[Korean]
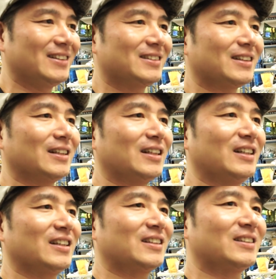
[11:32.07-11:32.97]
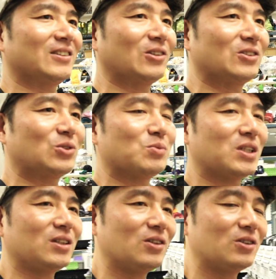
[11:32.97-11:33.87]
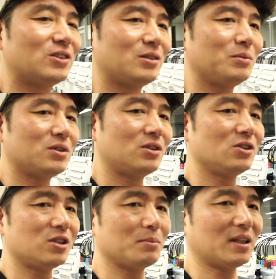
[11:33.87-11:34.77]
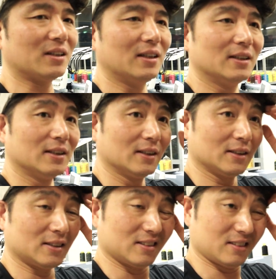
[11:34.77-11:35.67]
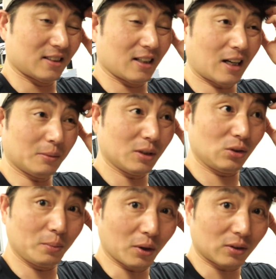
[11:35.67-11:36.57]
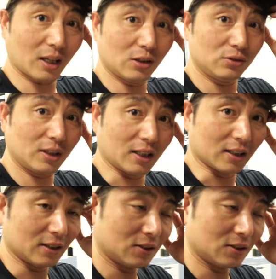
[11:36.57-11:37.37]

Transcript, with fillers: 제가 그런 건 좀 신경을 쓰, 지만 제가 아무래도 몇 달 후에